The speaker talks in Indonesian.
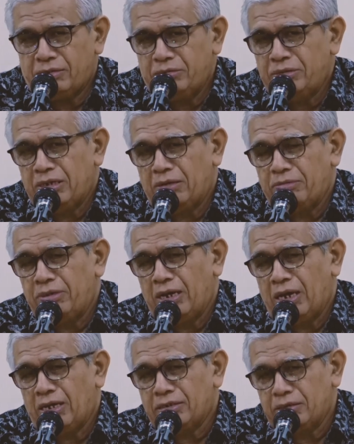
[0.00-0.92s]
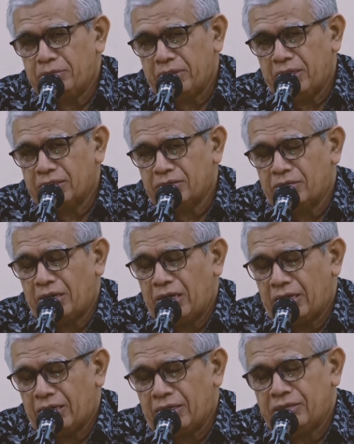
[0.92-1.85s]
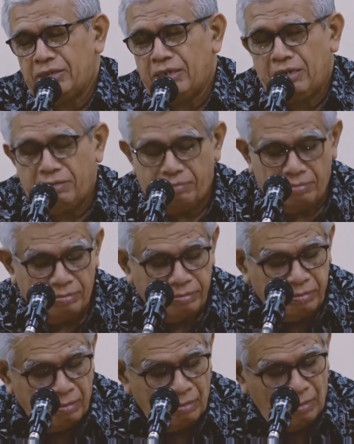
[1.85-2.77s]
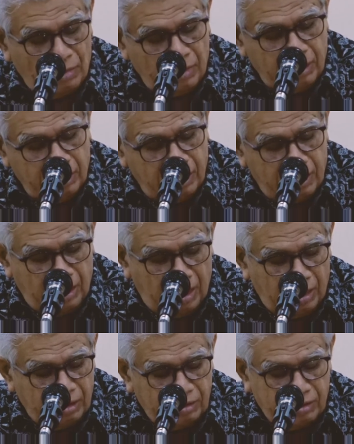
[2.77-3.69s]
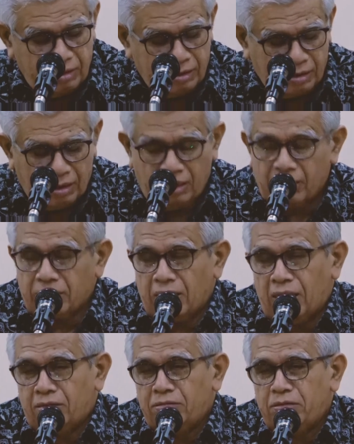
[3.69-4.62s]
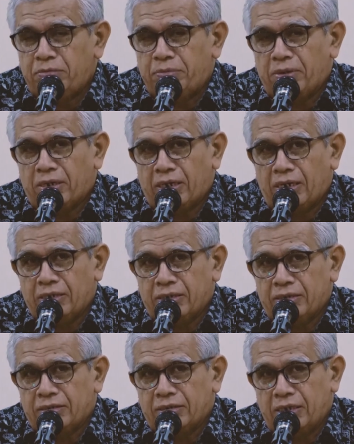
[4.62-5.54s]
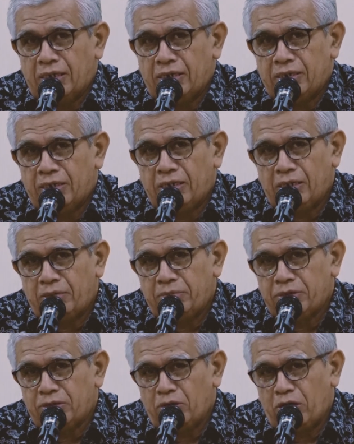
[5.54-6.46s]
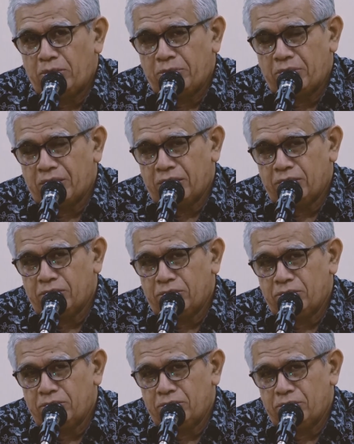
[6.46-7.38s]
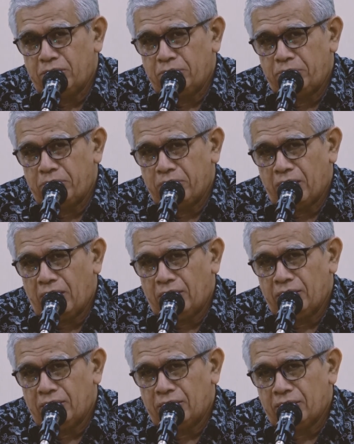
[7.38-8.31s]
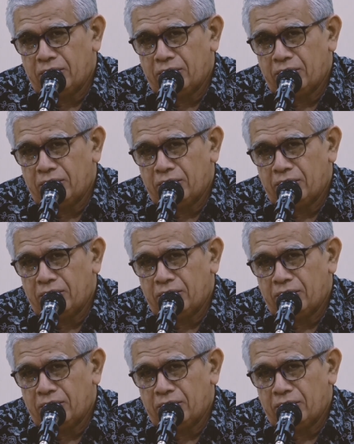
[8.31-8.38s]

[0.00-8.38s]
duniawiyah sebagai seorang raja yang kita tahu para hadirin sekalian Nabi Sulaiman itu diberi Allah